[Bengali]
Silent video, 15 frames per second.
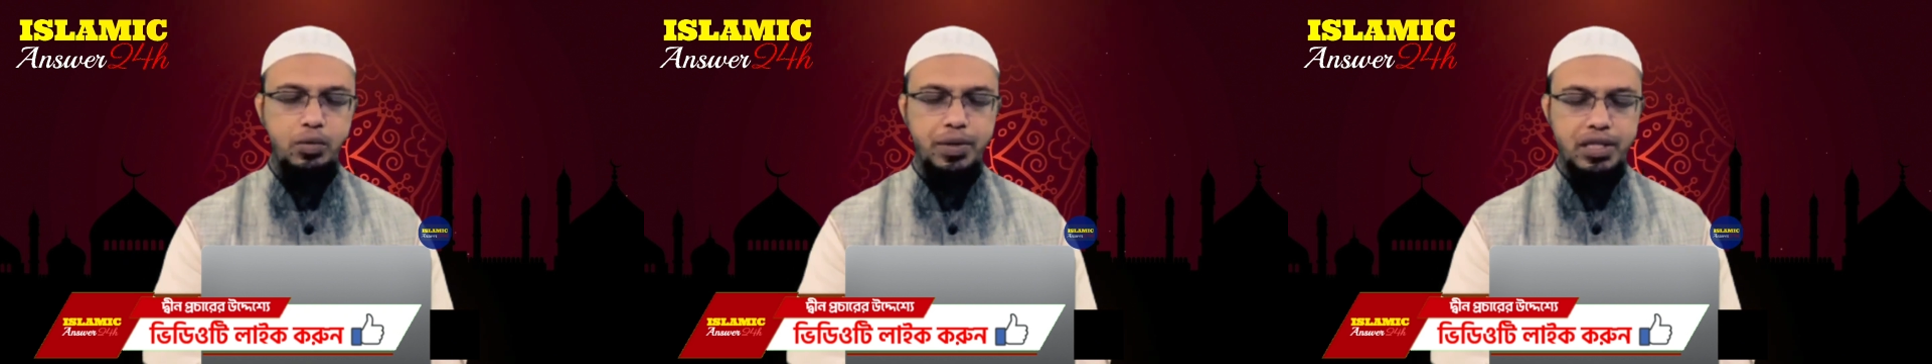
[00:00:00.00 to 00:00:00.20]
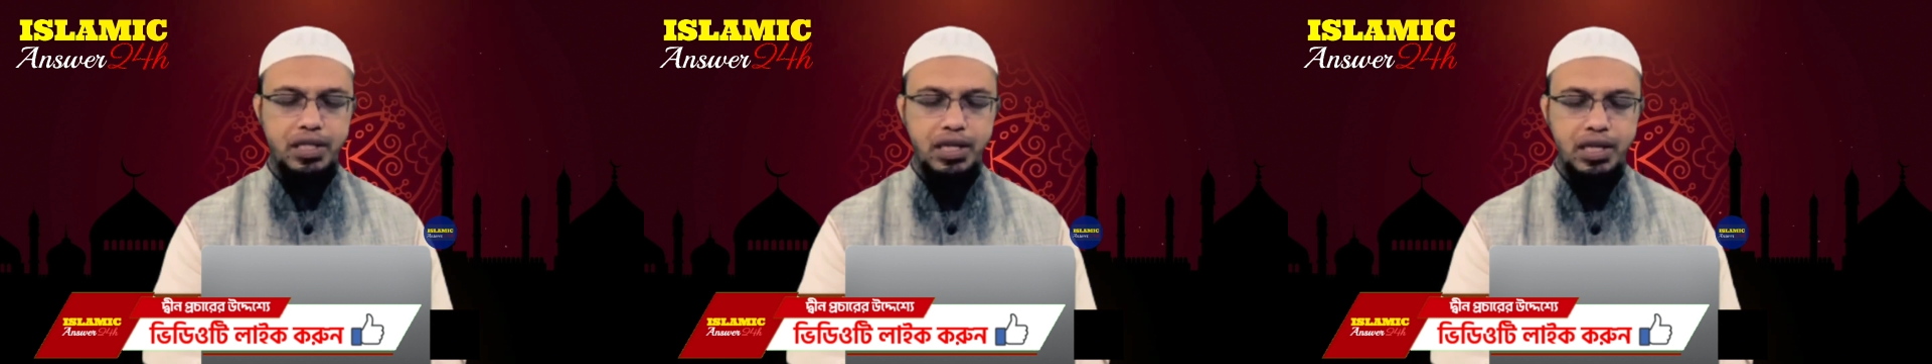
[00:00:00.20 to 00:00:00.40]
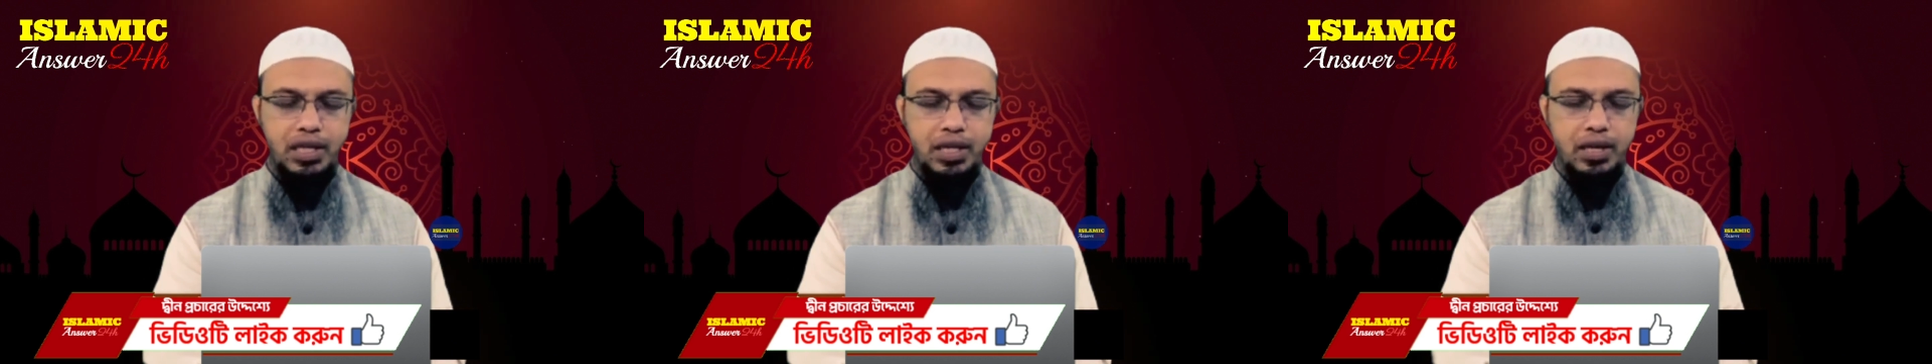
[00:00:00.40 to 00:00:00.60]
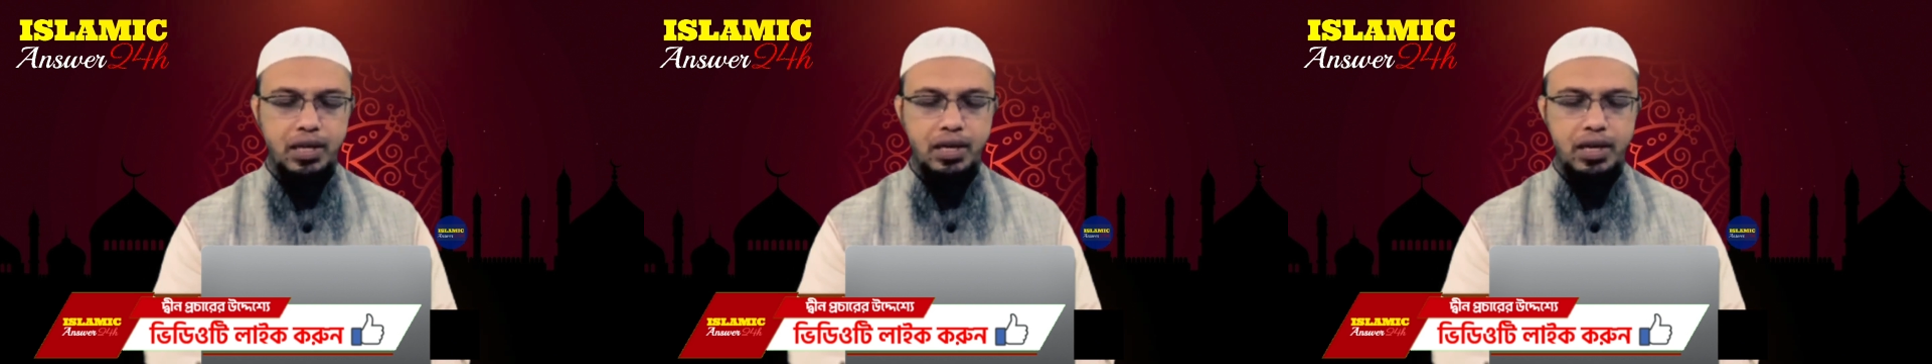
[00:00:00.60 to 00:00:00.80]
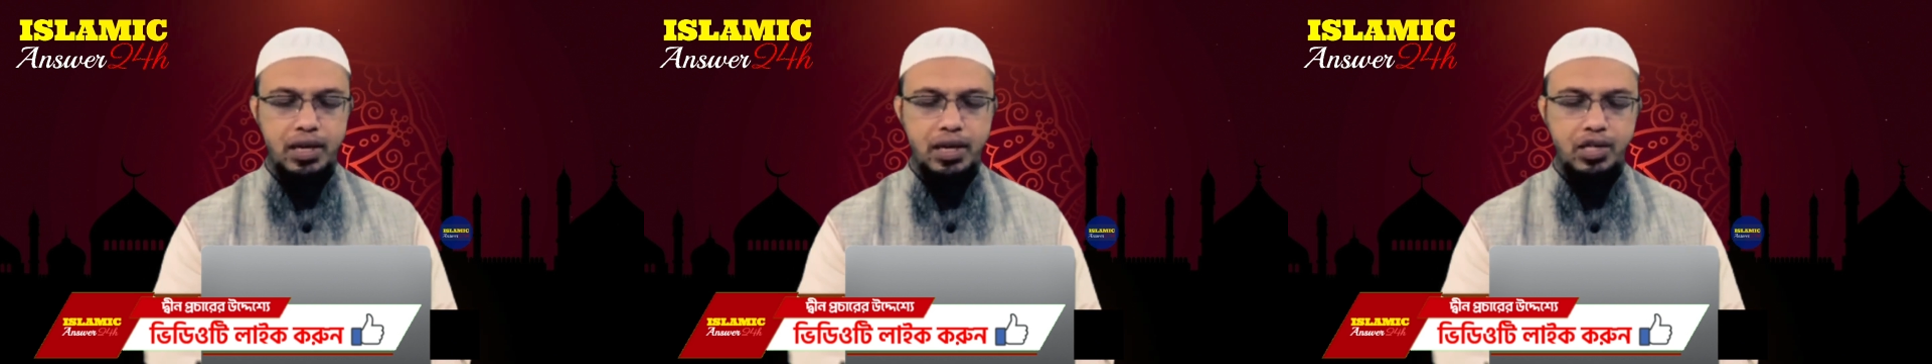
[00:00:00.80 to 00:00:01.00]
সমাজে
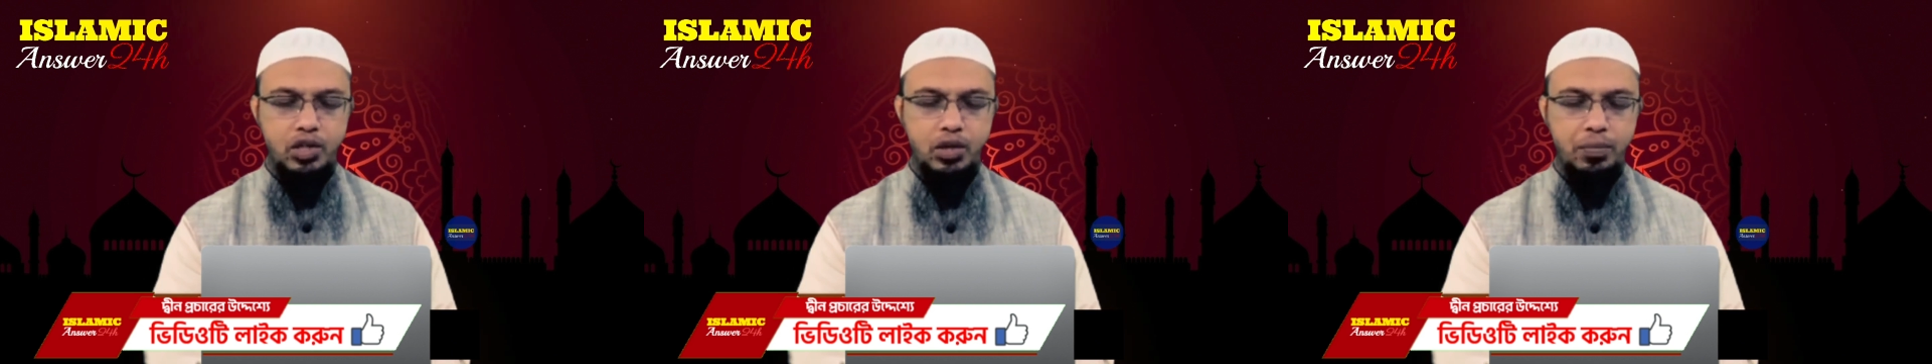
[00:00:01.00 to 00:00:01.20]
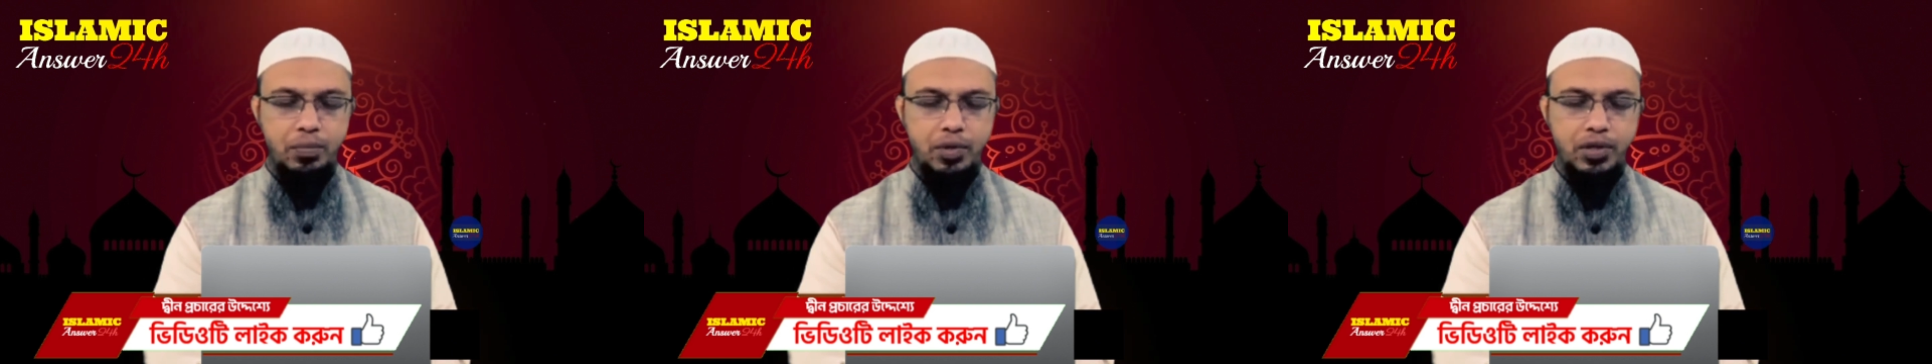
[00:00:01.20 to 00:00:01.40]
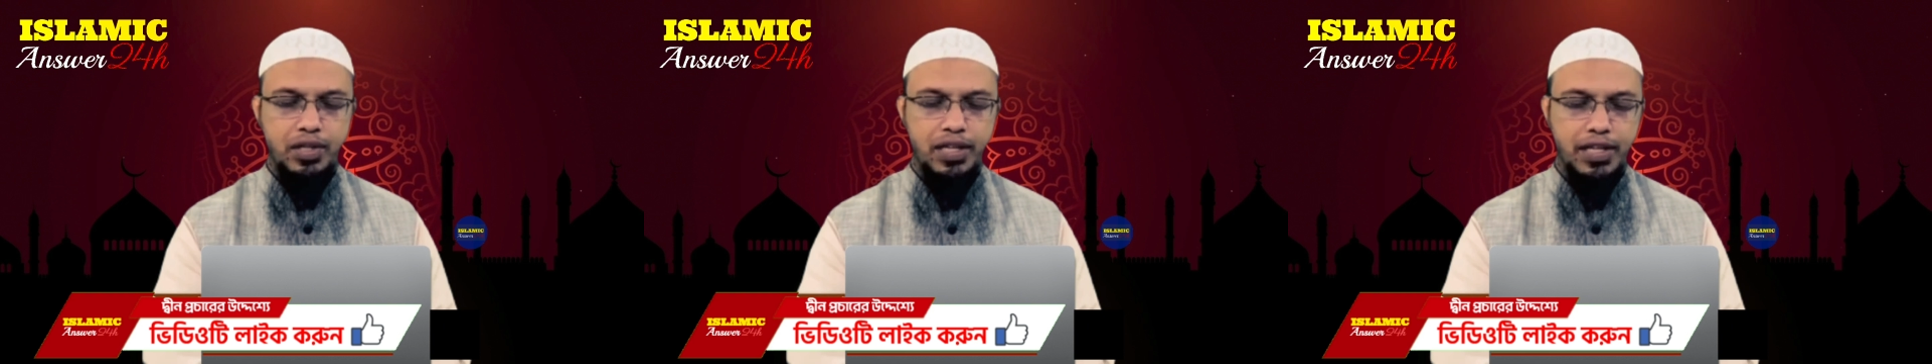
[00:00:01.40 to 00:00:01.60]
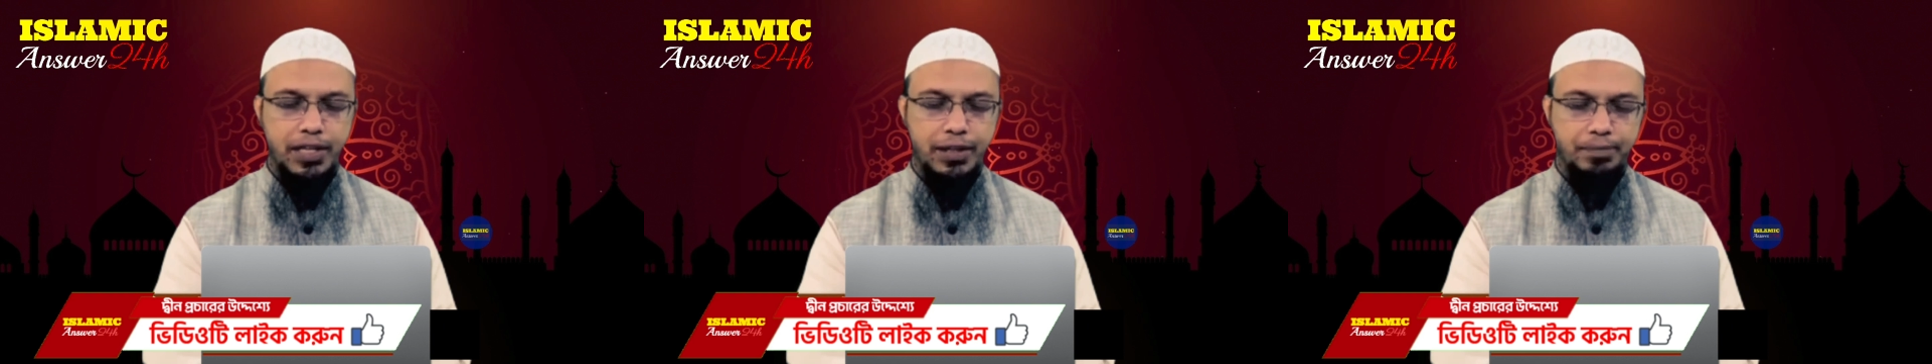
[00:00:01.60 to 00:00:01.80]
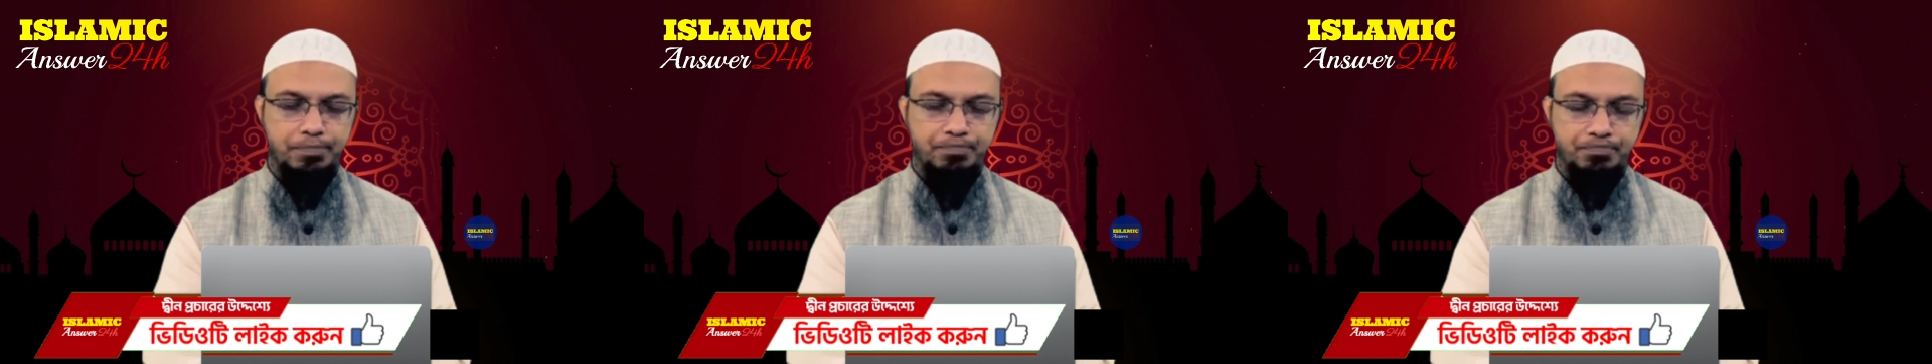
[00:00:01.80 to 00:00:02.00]
সম্পর্কে
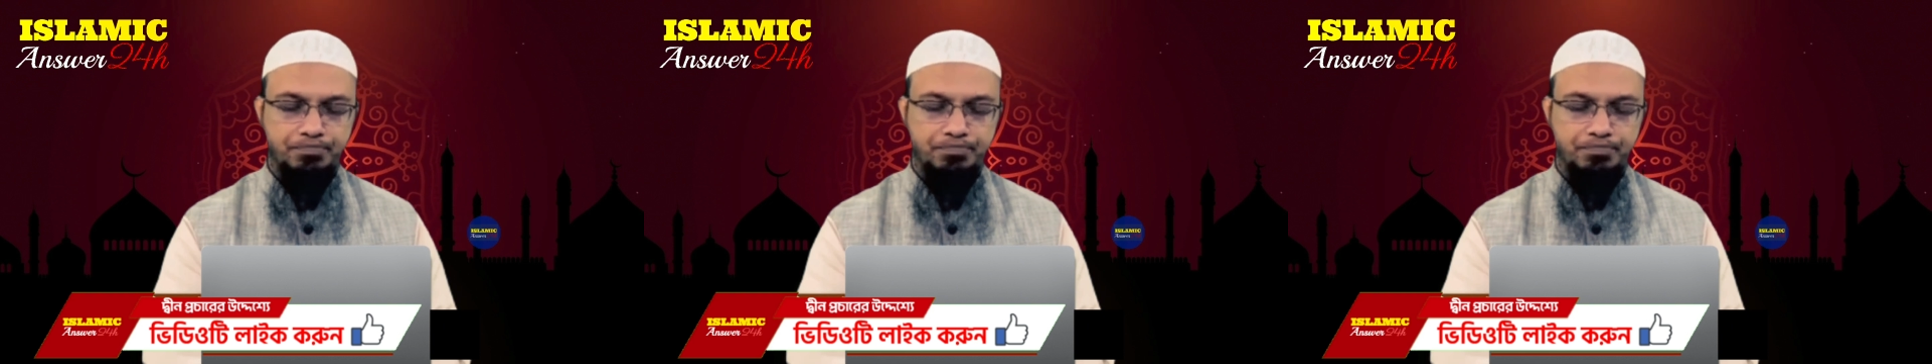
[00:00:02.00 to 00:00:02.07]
